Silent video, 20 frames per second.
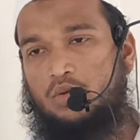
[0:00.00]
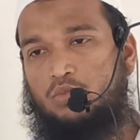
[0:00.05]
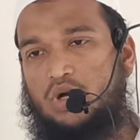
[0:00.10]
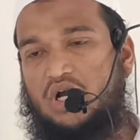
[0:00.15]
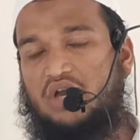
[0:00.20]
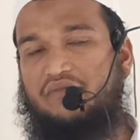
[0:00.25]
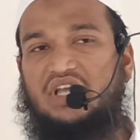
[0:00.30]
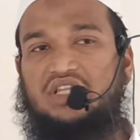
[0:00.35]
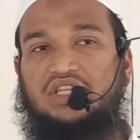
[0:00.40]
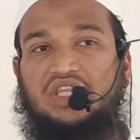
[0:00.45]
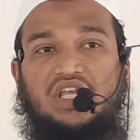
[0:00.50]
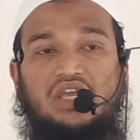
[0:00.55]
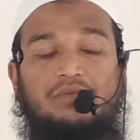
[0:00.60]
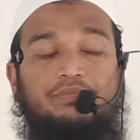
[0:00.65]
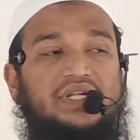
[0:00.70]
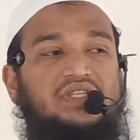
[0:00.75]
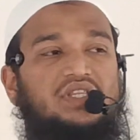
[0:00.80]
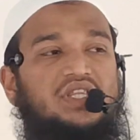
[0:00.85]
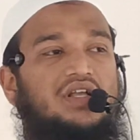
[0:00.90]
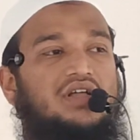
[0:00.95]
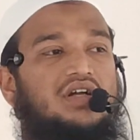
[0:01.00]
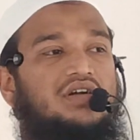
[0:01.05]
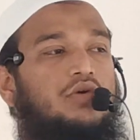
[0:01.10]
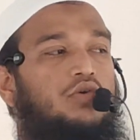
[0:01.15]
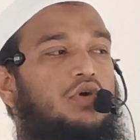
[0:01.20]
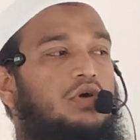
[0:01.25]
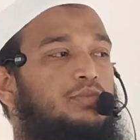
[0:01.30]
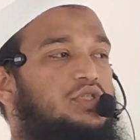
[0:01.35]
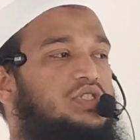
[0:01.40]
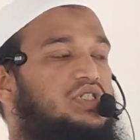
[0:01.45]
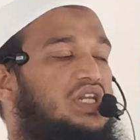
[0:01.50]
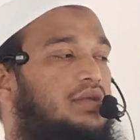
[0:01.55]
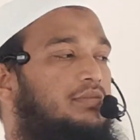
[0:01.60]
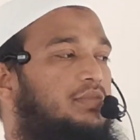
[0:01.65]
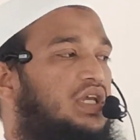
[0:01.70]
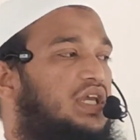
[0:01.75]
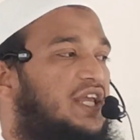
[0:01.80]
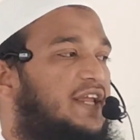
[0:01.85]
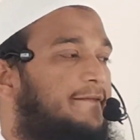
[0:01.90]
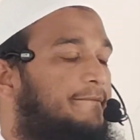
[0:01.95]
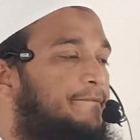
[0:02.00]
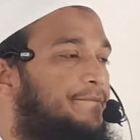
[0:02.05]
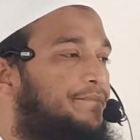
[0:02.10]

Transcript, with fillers: ఒక వ్యక్తికి ప్రత్యేకంగా ఒక ముస్లింకి